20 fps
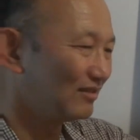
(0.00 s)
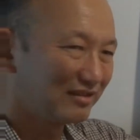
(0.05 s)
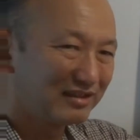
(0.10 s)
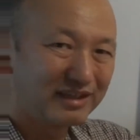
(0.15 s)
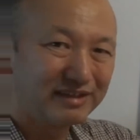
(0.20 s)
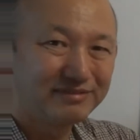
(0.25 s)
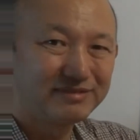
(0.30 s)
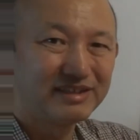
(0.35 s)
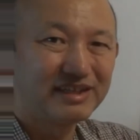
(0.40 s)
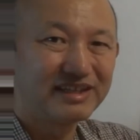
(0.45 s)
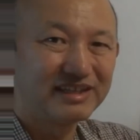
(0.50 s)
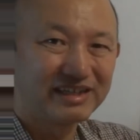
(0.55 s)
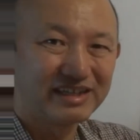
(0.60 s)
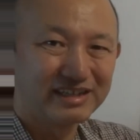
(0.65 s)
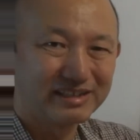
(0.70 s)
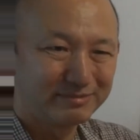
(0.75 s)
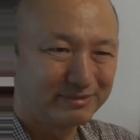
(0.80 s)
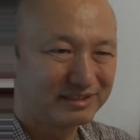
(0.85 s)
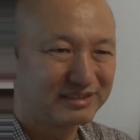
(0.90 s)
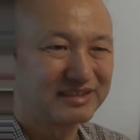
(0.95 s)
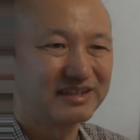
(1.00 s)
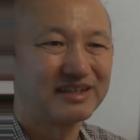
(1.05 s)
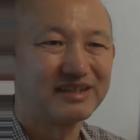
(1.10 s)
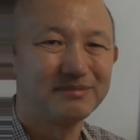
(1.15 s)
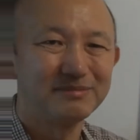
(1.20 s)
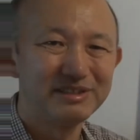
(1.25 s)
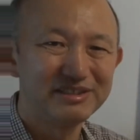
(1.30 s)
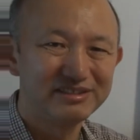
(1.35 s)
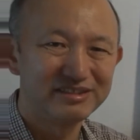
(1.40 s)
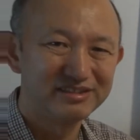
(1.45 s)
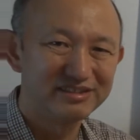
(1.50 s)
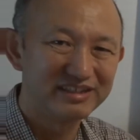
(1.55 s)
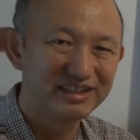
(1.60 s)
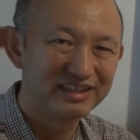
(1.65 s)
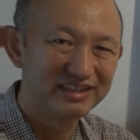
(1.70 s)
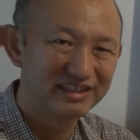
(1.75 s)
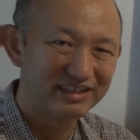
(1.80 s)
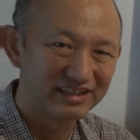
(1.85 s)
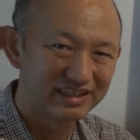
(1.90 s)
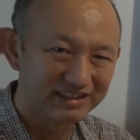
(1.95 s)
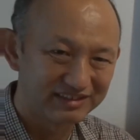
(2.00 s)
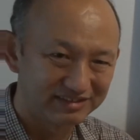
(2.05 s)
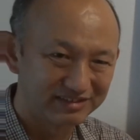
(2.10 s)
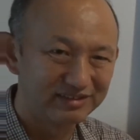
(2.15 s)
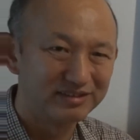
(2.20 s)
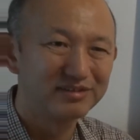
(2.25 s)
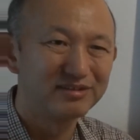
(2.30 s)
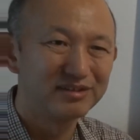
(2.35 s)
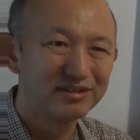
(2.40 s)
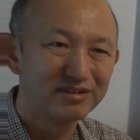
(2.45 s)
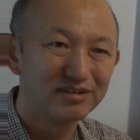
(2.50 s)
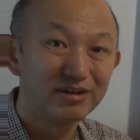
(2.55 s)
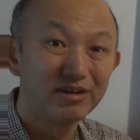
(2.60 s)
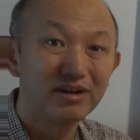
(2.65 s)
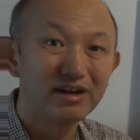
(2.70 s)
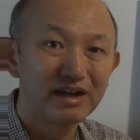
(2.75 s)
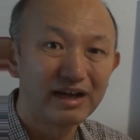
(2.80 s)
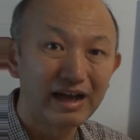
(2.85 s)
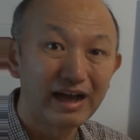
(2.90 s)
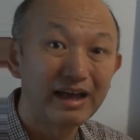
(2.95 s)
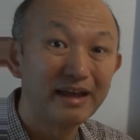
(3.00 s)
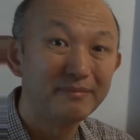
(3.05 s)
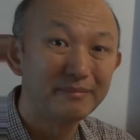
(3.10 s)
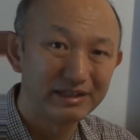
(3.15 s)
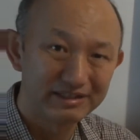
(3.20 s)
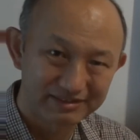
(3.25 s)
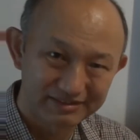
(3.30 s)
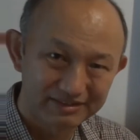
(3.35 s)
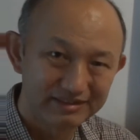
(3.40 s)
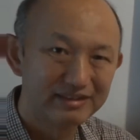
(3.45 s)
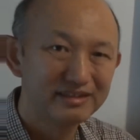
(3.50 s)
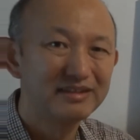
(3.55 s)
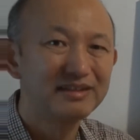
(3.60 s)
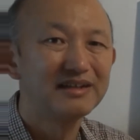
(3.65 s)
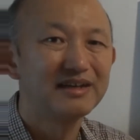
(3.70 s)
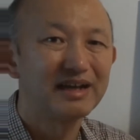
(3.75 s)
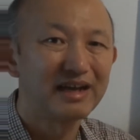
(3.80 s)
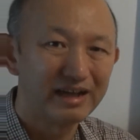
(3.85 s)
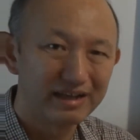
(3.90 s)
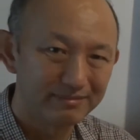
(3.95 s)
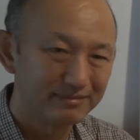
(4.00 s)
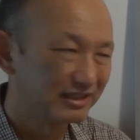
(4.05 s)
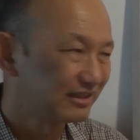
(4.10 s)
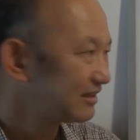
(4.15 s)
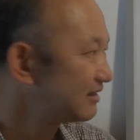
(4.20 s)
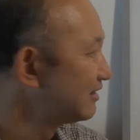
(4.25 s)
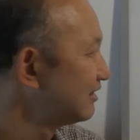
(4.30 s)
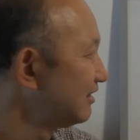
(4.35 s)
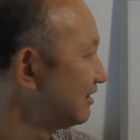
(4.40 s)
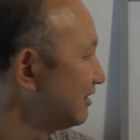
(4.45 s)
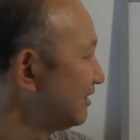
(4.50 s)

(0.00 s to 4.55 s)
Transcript: の、ライフラインがありますから、水、電気、ガス、これを変えます。変えます。